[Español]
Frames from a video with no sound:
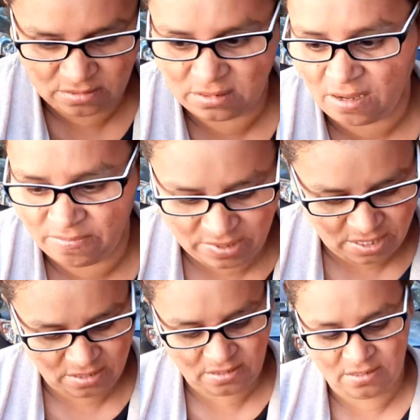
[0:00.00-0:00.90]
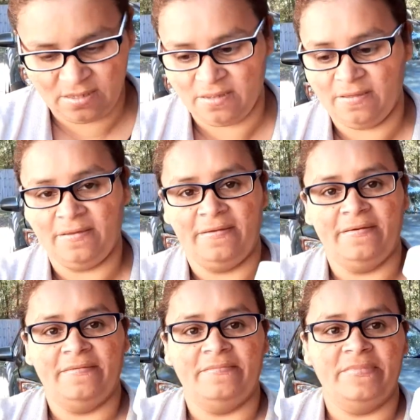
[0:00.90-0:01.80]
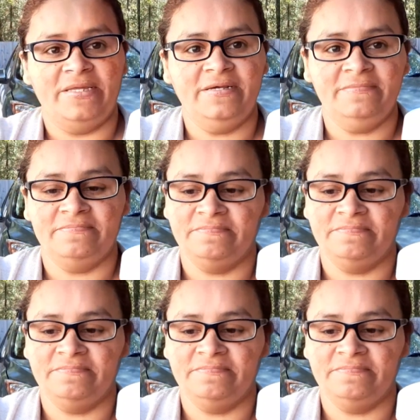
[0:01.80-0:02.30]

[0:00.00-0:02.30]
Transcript: También. Miren.